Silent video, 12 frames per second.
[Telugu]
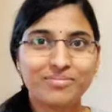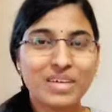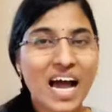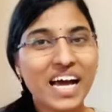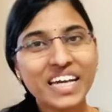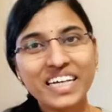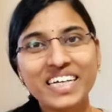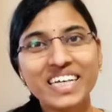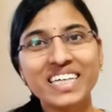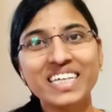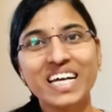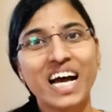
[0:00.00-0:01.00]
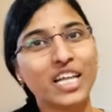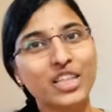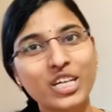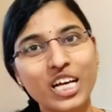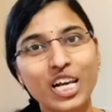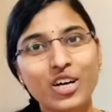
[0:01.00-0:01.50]
హాయ్ అండి అందరూ
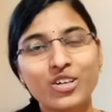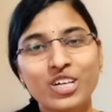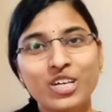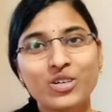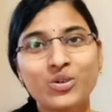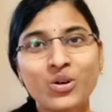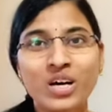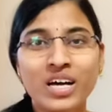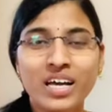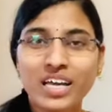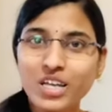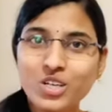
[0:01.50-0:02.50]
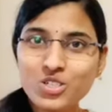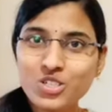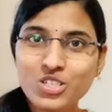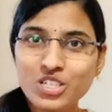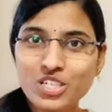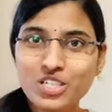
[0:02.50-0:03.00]
ఎలా ఉన్నారు ఈరోజు
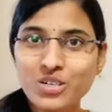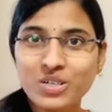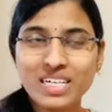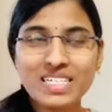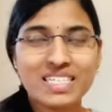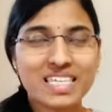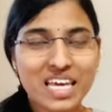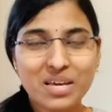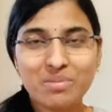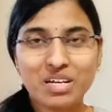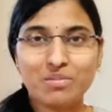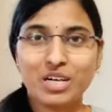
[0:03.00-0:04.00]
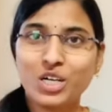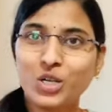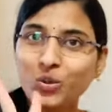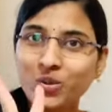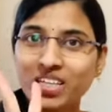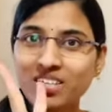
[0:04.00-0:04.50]
వచ్చేసి కూడా సేమ్ అనమాట టూ
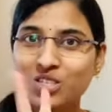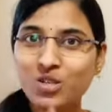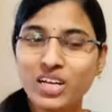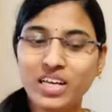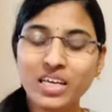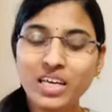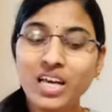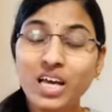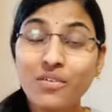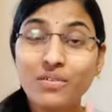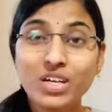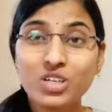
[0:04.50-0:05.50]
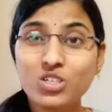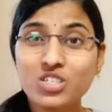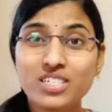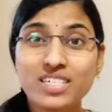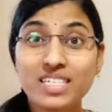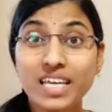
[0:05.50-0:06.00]
థింగ్స్ ఉన్నాయి వన్
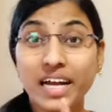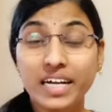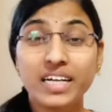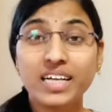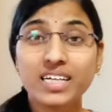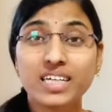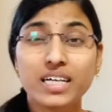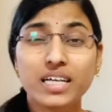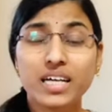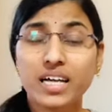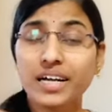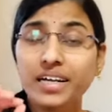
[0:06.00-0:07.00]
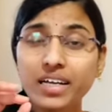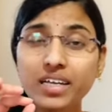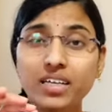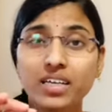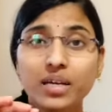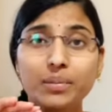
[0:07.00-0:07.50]
వచ్చేసి హెడ్ ఎక్ అండి హెడ్
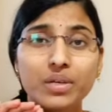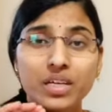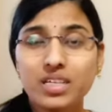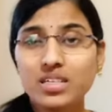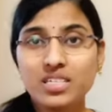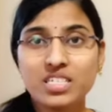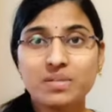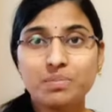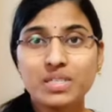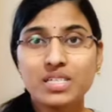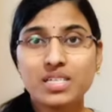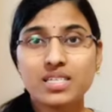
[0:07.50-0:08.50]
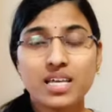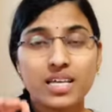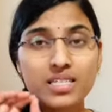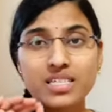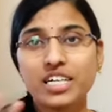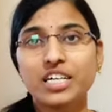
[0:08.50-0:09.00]
ఎక్కి ఇది నేను చెప్పించేస్తే
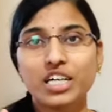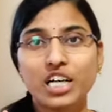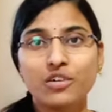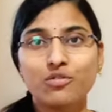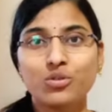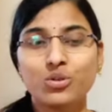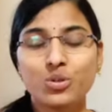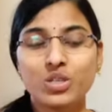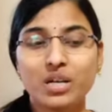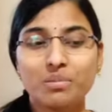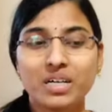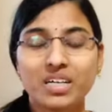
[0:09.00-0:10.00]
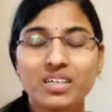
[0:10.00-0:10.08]
ఇన్స్టెంట్ రిలీఫ్ ఉంటుందన్నమాట